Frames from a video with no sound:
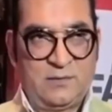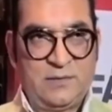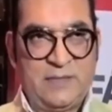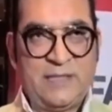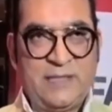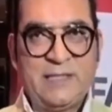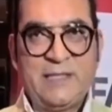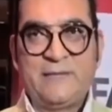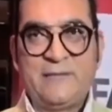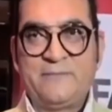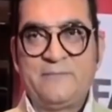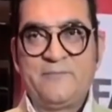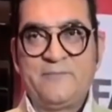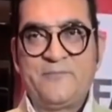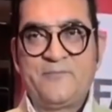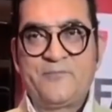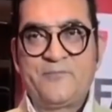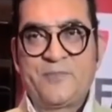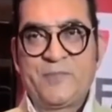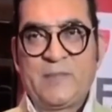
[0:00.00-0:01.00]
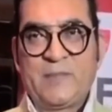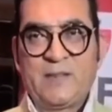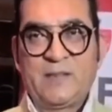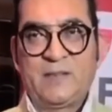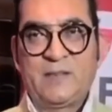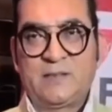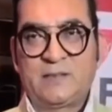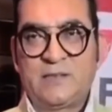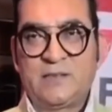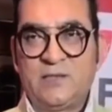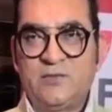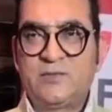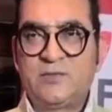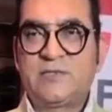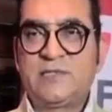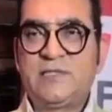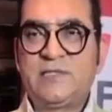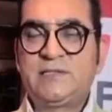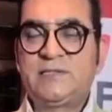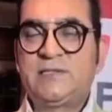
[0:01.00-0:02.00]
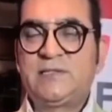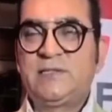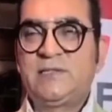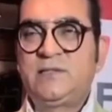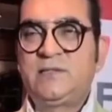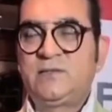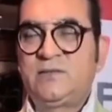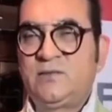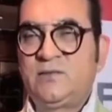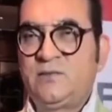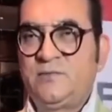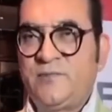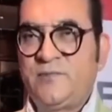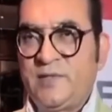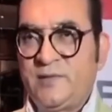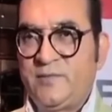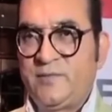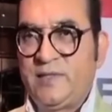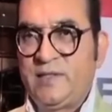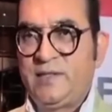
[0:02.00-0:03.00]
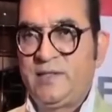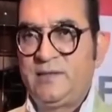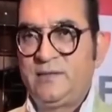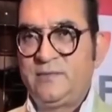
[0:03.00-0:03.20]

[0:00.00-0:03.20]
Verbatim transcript: देखिए तनुश्री जी तो फिर भी